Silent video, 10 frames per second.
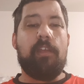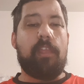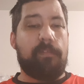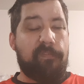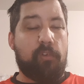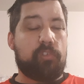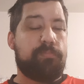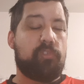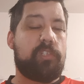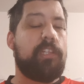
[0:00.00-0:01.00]
Et
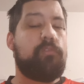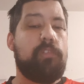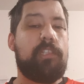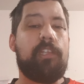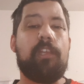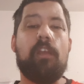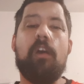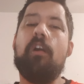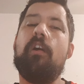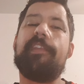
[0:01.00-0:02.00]
franchement, je l'ai tweeté.
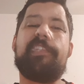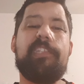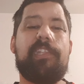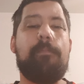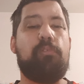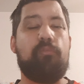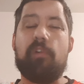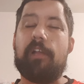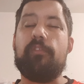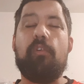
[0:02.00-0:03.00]
Si c'est pour
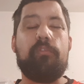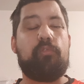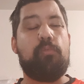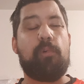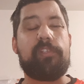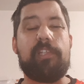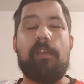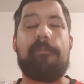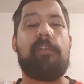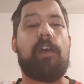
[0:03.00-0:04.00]
voir Nantes commencer
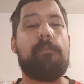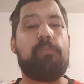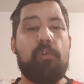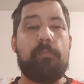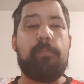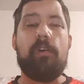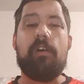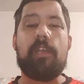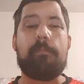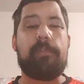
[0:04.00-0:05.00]
à faire un bloc
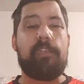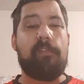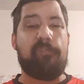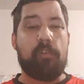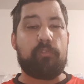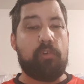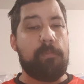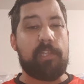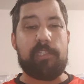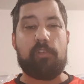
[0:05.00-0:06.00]
bas et puis défendre, comme l'a dit